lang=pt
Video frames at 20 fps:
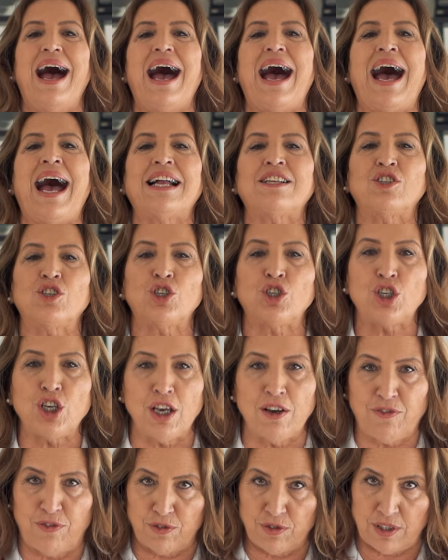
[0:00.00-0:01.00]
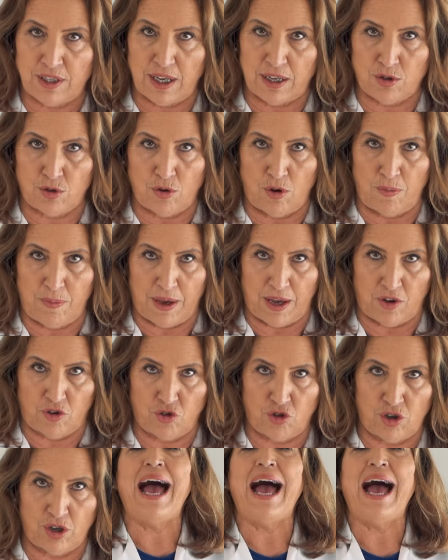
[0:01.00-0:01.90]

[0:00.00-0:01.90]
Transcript: ativo sexualmente.